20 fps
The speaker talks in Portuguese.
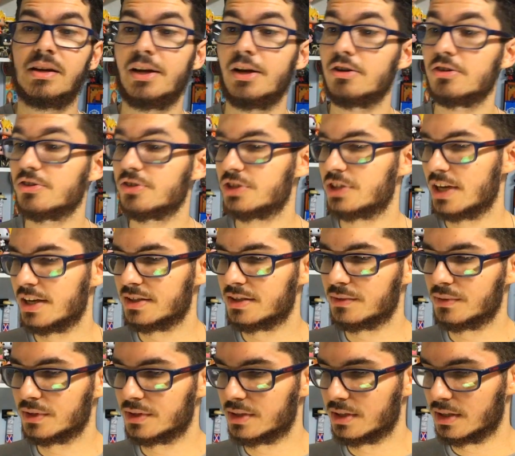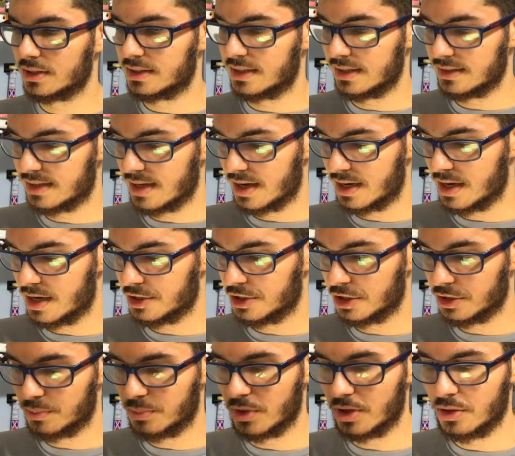Eu não sei se, você, se esse aqui a
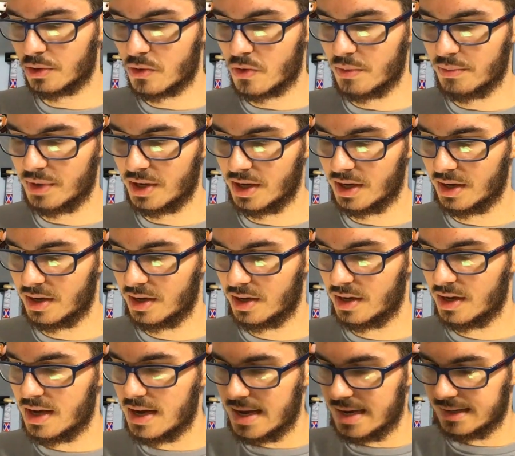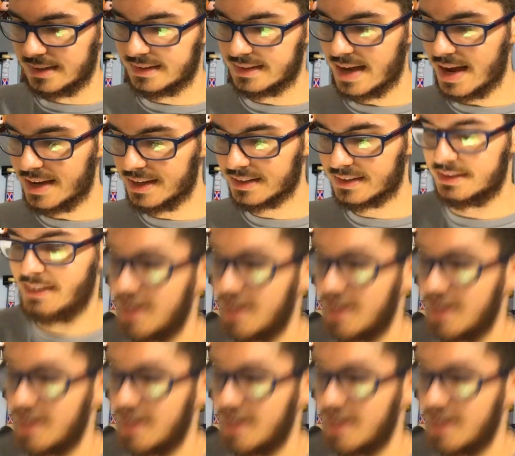gente pode comer sem,